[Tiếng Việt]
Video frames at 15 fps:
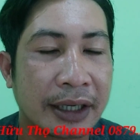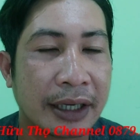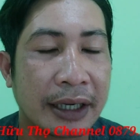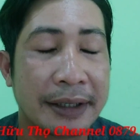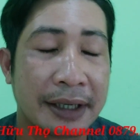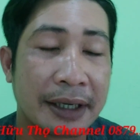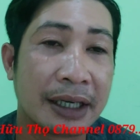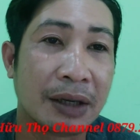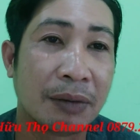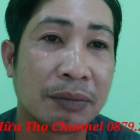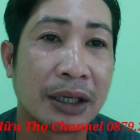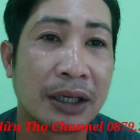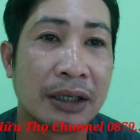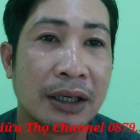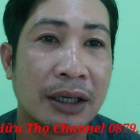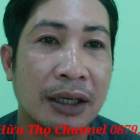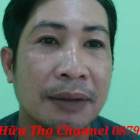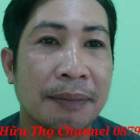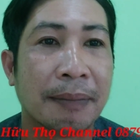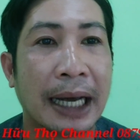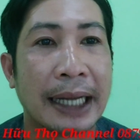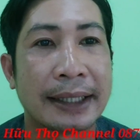thì những cái thông tin đó,
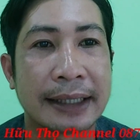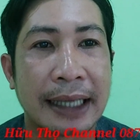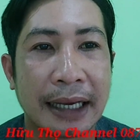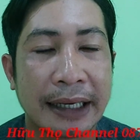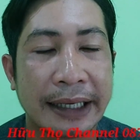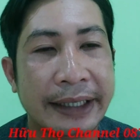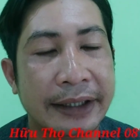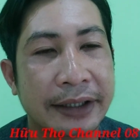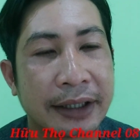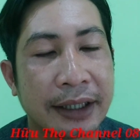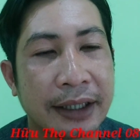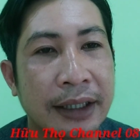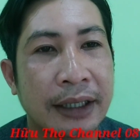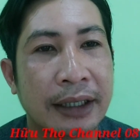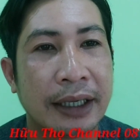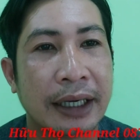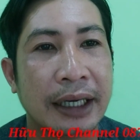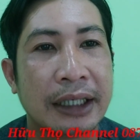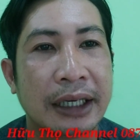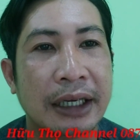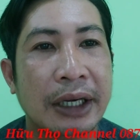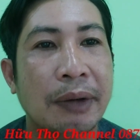mà anh ta lấy được đó,
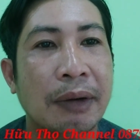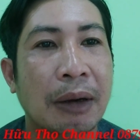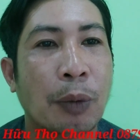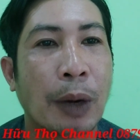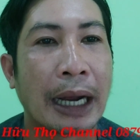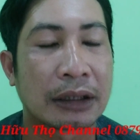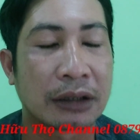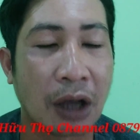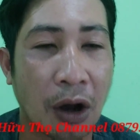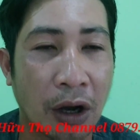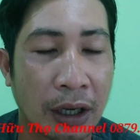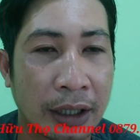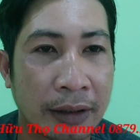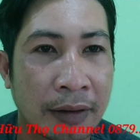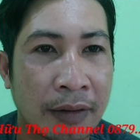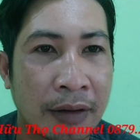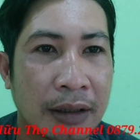thì chỉ yếu là hoàn toàn đó,